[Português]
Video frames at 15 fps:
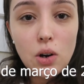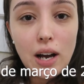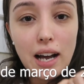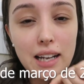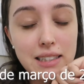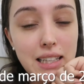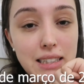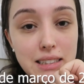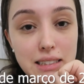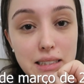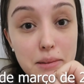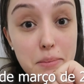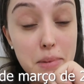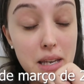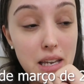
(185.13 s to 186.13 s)
a data
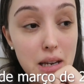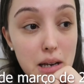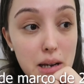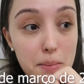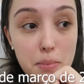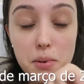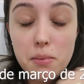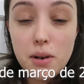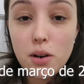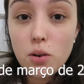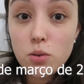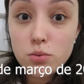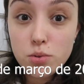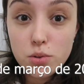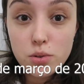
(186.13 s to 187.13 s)
da minha primeira
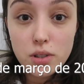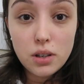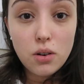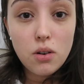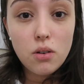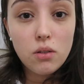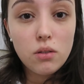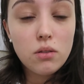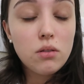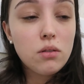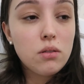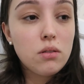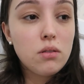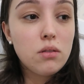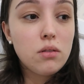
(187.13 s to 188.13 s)
consulta
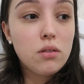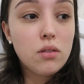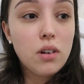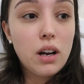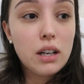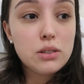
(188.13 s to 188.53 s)
com